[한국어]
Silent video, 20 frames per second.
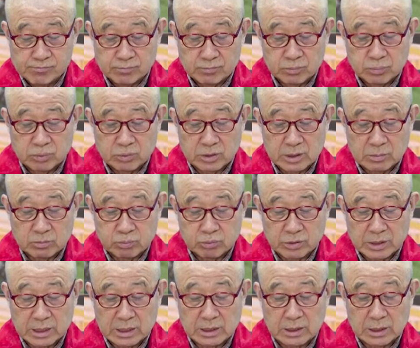불화,
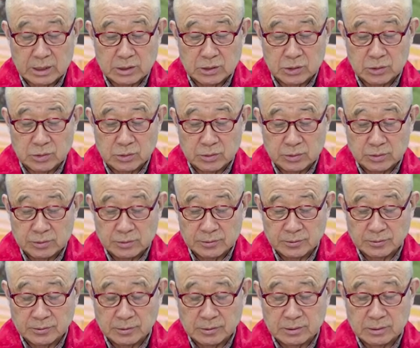불황이겠죠.
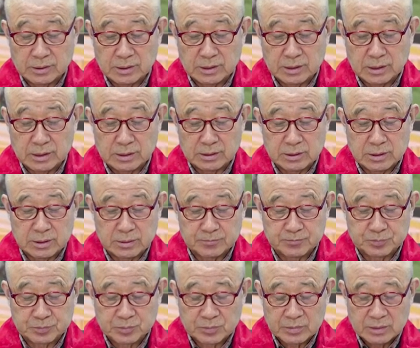어, 그러나 이제
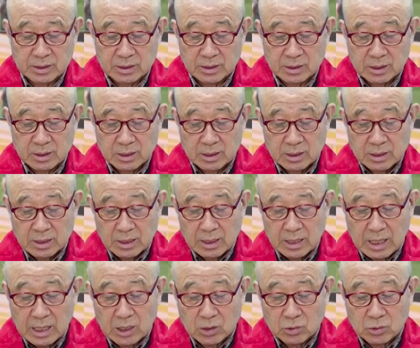
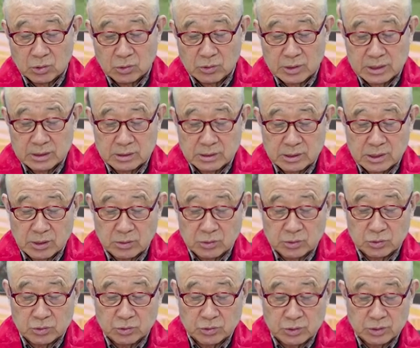앙코르와
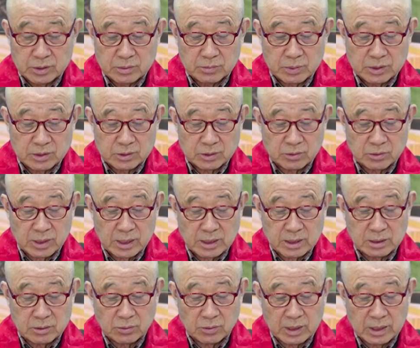사원 주인은 벌써
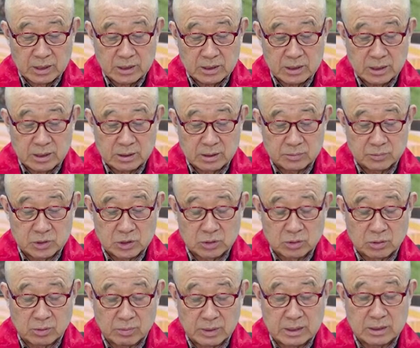황, 활기에
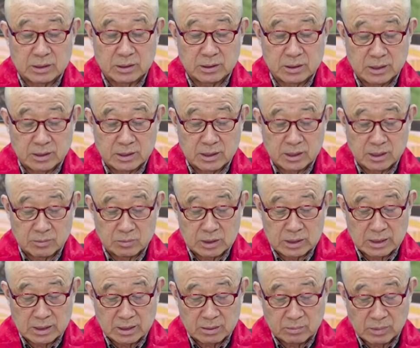넘치고 몇 년 전
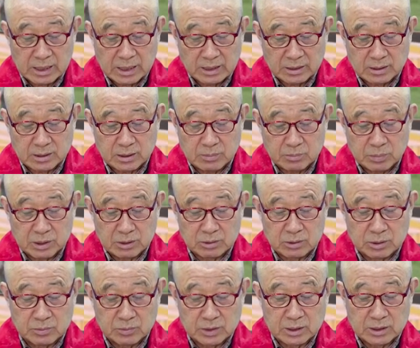얘기입니다. 많은 인파로
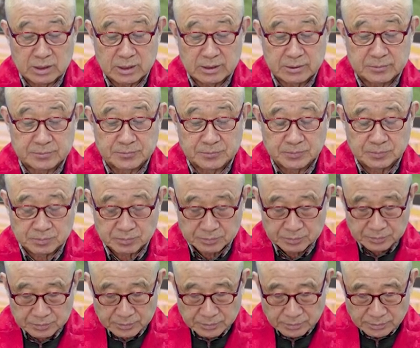넘쳐나는
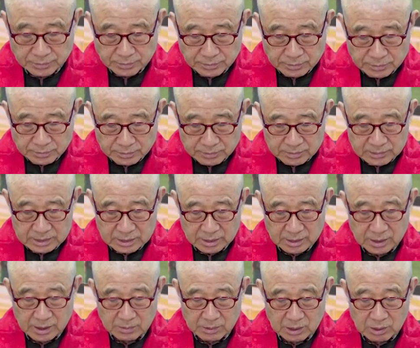
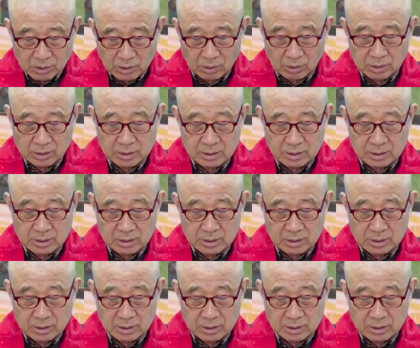그야말로